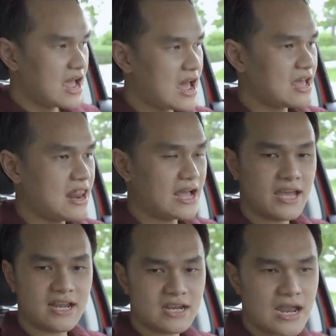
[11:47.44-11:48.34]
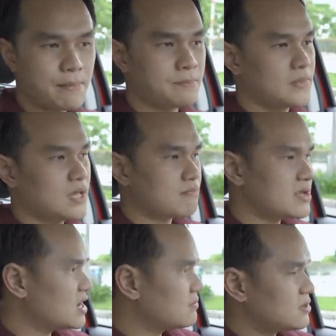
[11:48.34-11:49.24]
thứ hai là khả năng cách âm
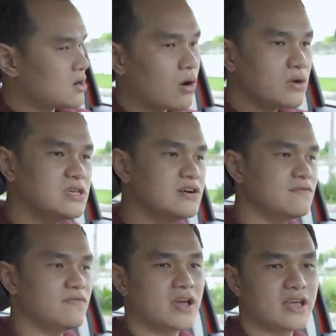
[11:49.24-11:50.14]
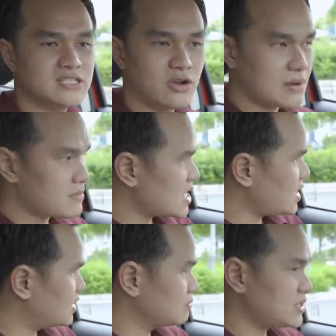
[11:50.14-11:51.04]
bây giờ mình nói trước về cái sự thoải
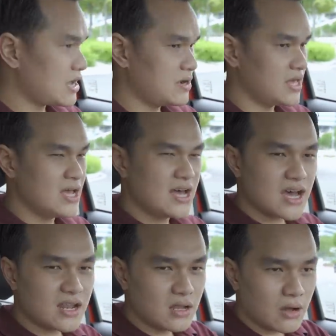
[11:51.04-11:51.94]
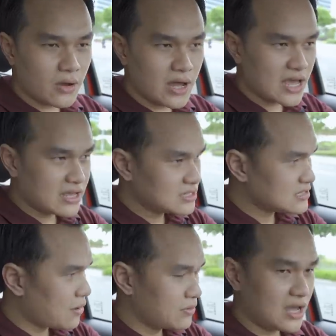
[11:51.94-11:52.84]
mái hệ thống treo đi ừ. anh ngồi ở hàng ghế
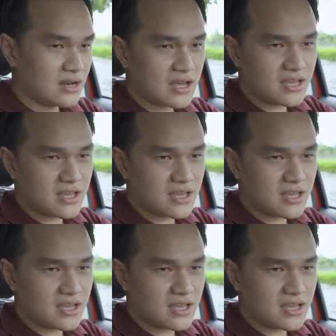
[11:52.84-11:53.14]
sau thì anh